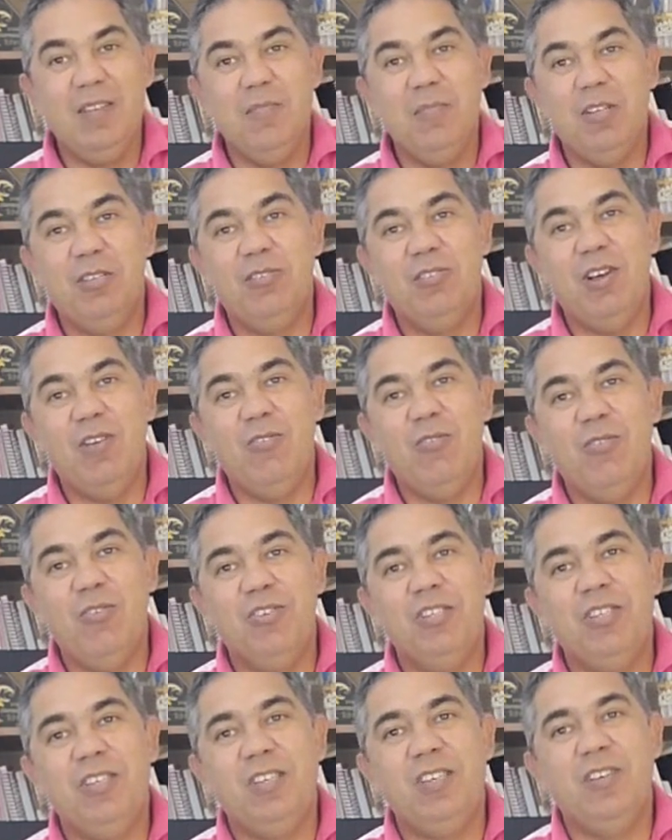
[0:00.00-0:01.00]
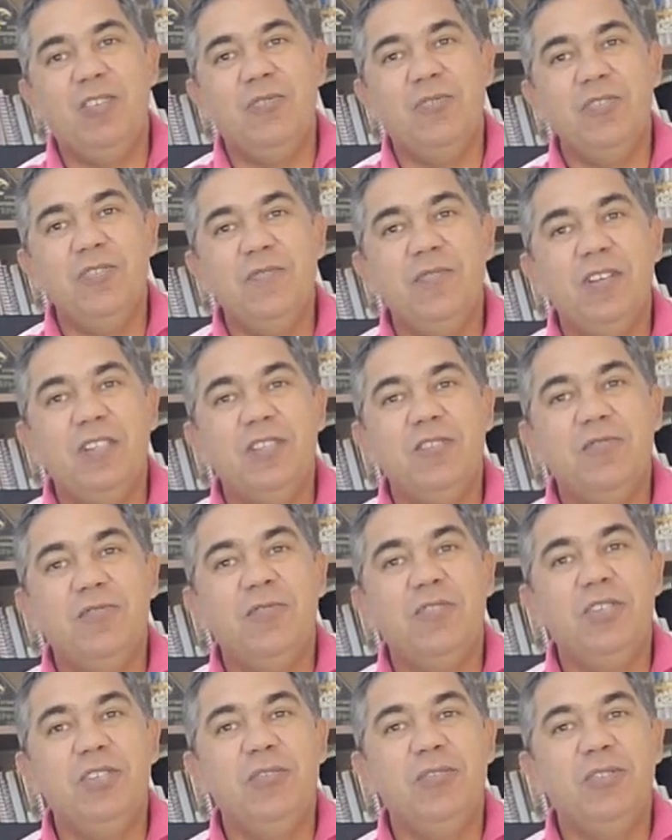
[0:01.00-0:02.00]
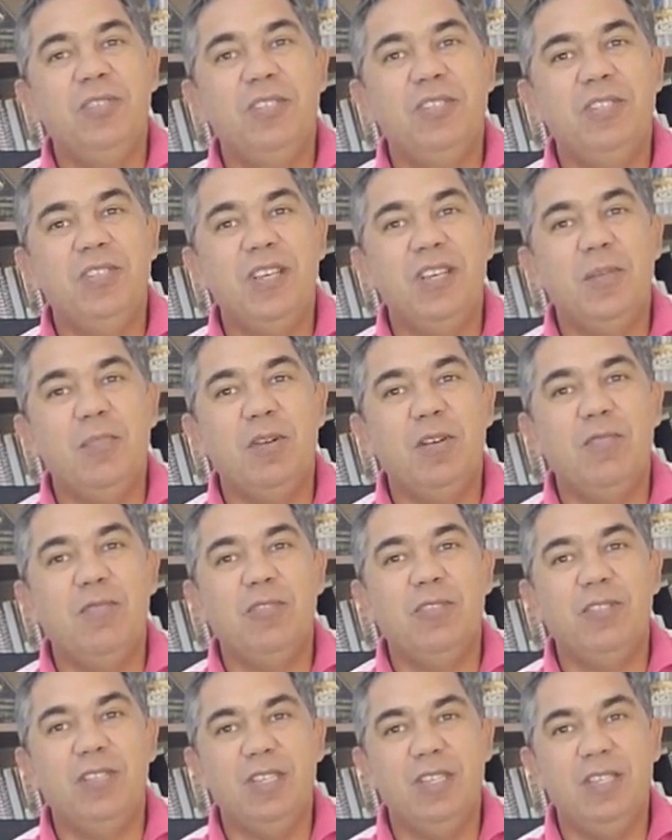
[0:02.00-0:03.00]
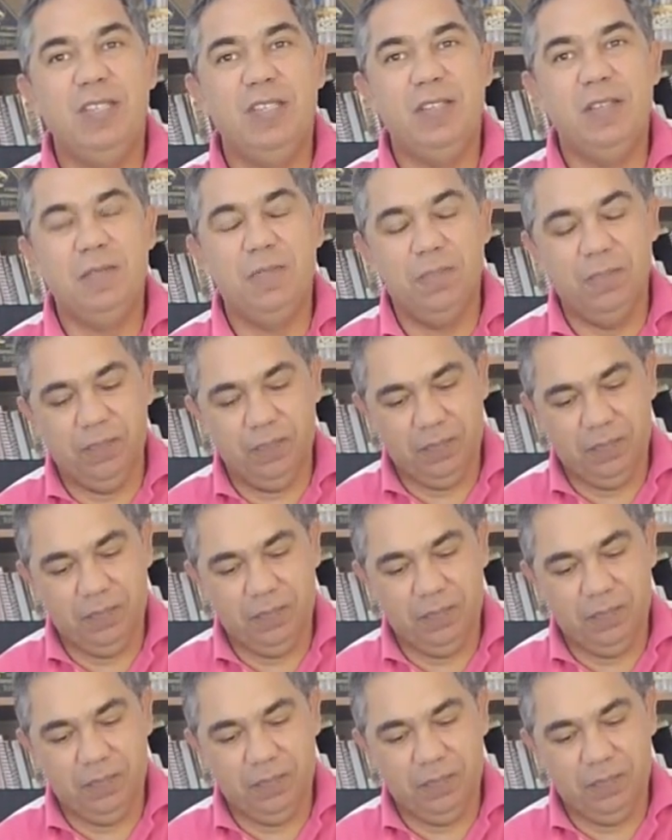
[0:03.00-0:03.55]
Pessoal, hoje eu vim fazer um videozinho aqui para vocês